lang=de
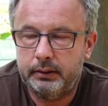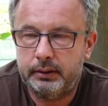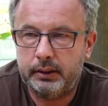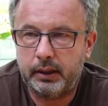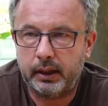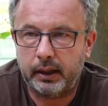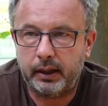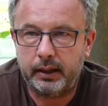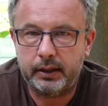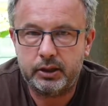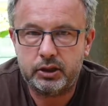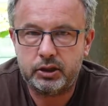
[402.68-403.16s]

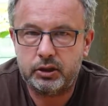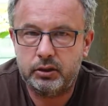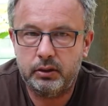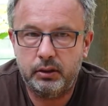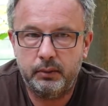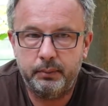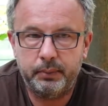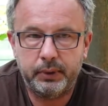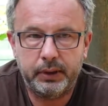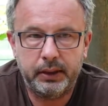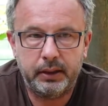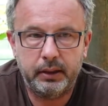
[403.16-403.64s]
Trash
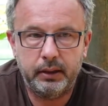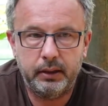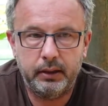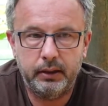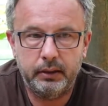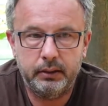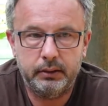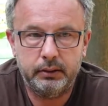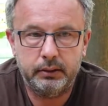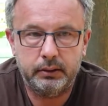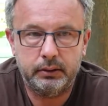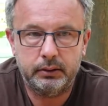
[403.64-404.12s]
da
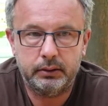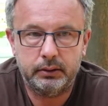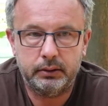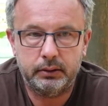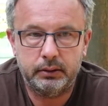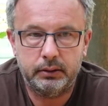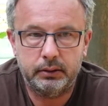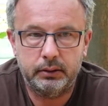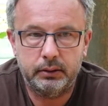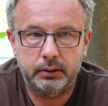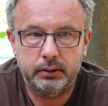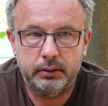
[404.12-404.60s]
bringen,
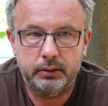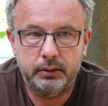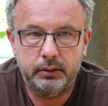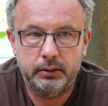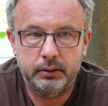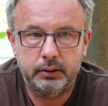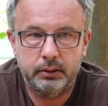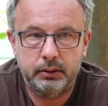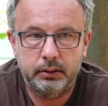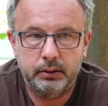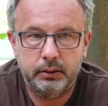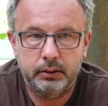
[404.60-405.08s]

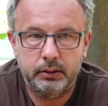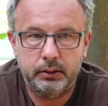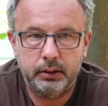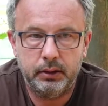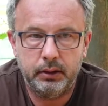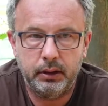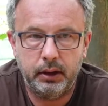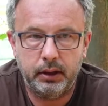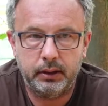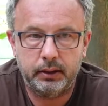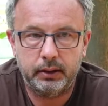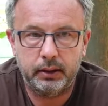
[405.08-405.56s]

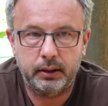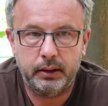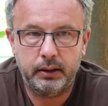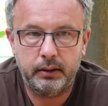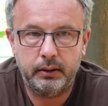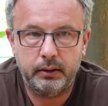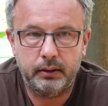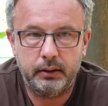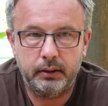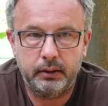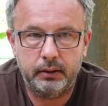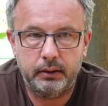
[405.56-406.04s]
den andere
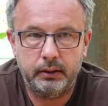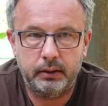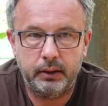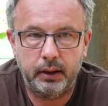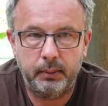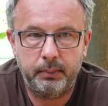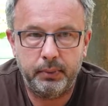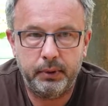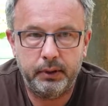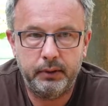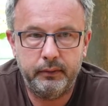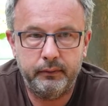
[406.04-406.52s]
da
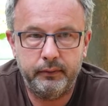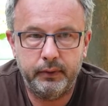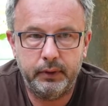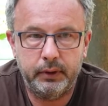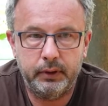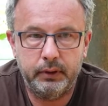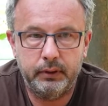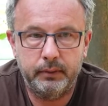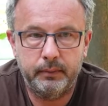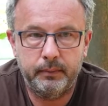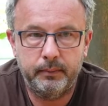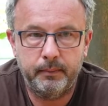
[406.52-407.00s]

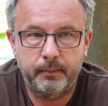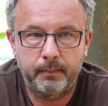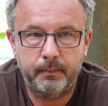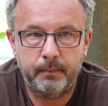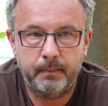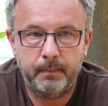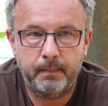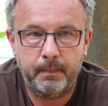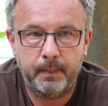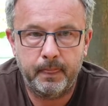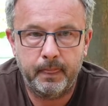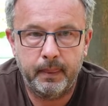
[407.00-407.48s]
abliefern.
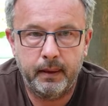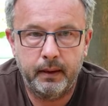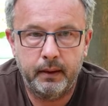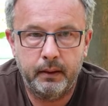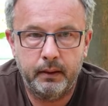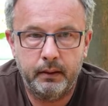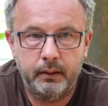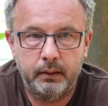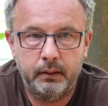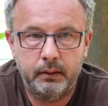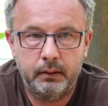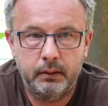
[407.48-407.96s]

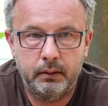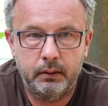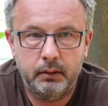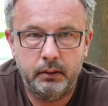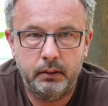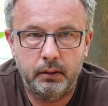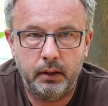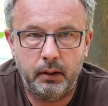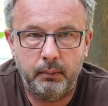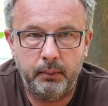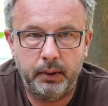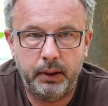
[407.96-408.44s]

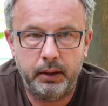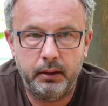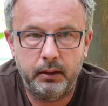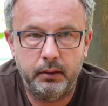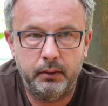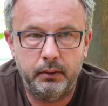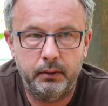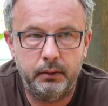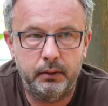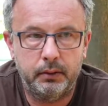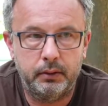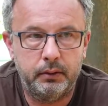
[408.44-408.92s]
Am
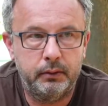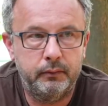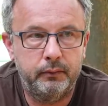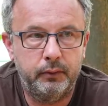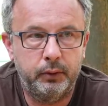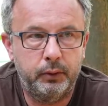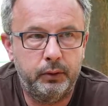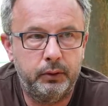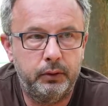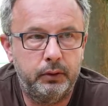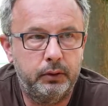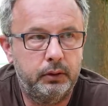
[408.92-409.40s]
Ende
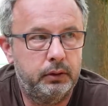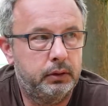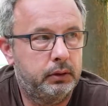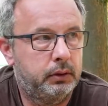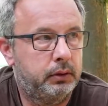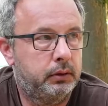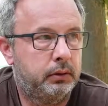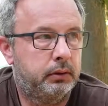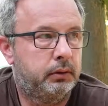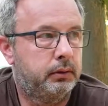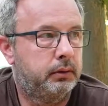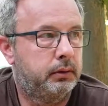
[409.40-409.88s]
irgendwo
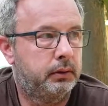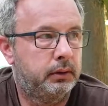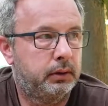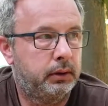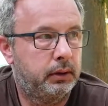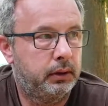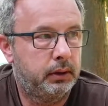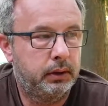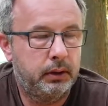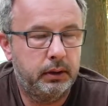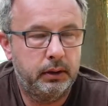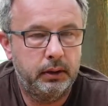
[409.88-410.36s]

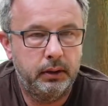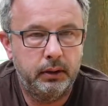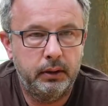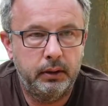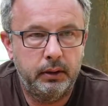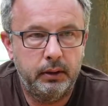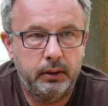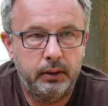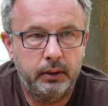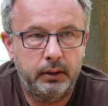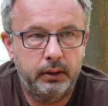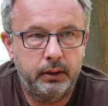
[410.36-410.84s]

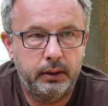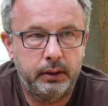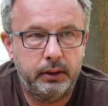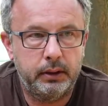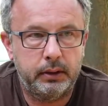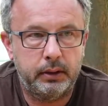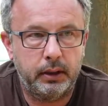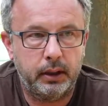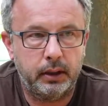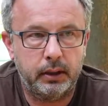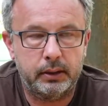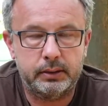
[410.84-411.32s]

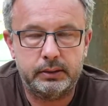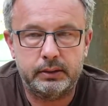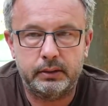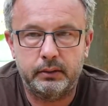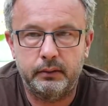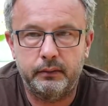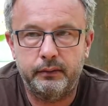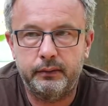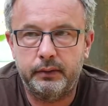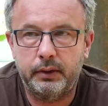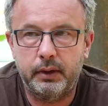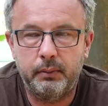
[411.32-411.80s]
in
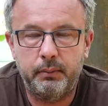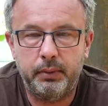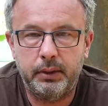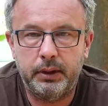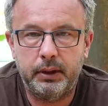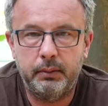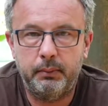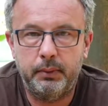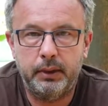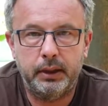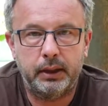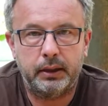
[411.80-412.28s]

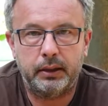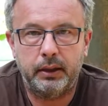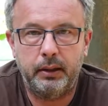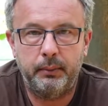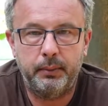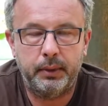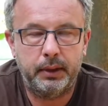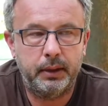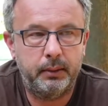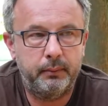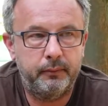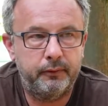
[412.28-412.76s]
Katastrophengebiete mit der
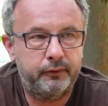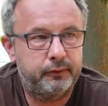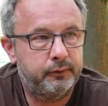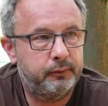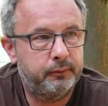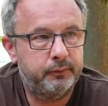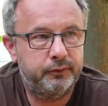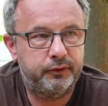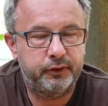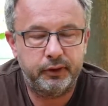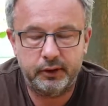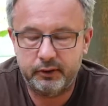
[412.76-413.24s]
Kamera
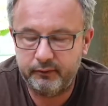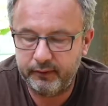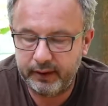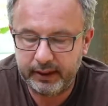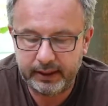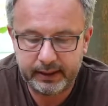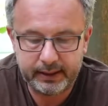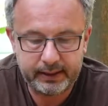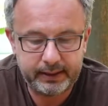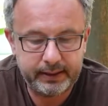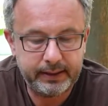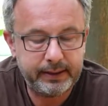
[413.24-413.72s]
rumfahren,
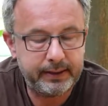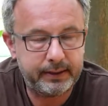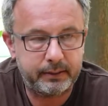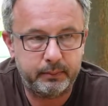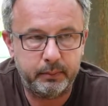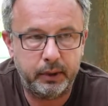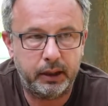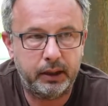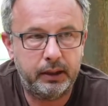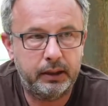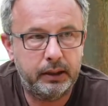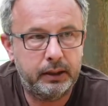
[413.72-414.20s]
werde ich
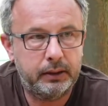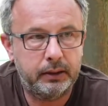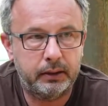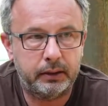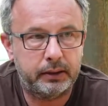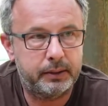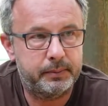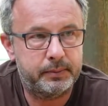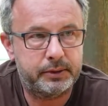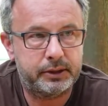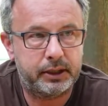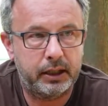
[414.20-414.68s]
nicht machen. Da
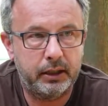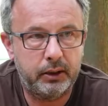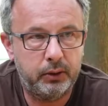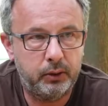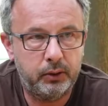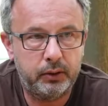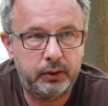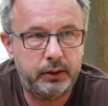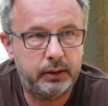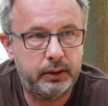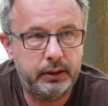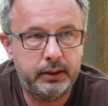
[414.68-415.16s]
gibt es
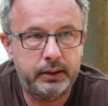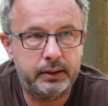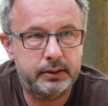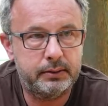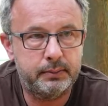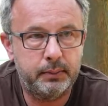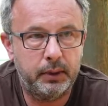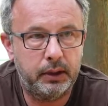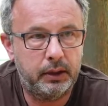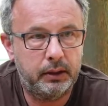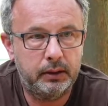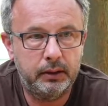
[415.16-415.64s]
genügend, die
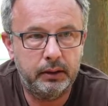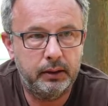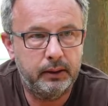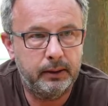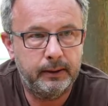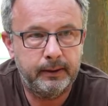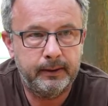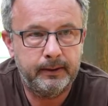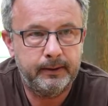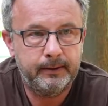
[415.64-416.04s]
das machen.